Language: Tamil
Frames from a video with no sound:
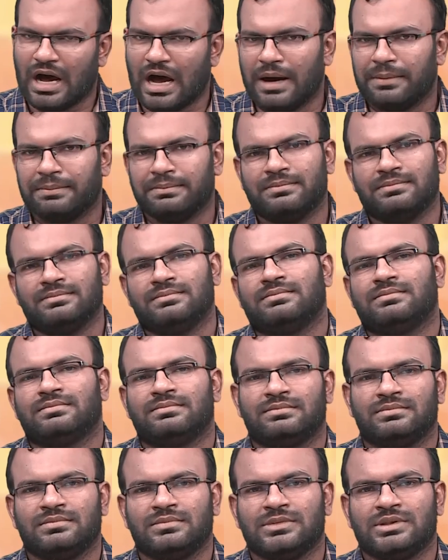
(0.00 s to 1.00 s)
ஆம்
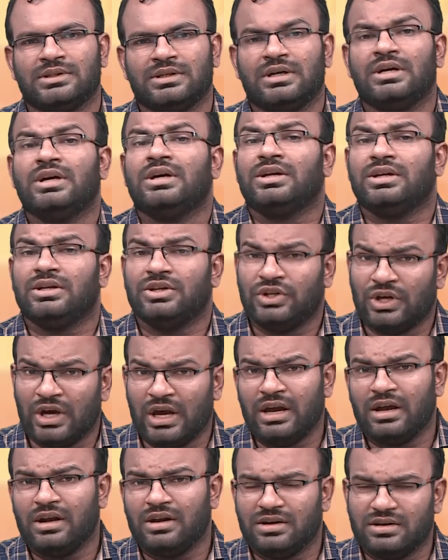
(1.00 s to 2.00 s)

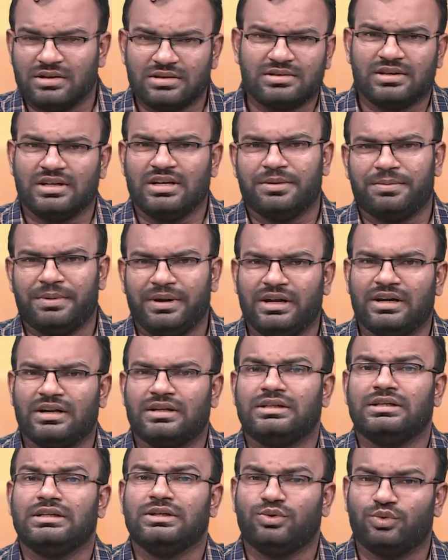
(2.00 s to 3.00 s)
ஏழு இசை
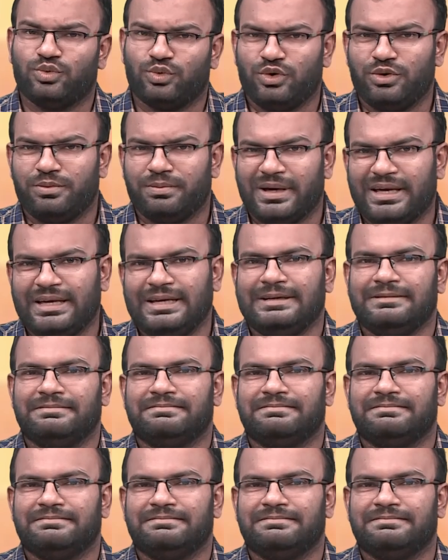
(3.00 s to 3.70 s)
அப்படின்றது உண்மை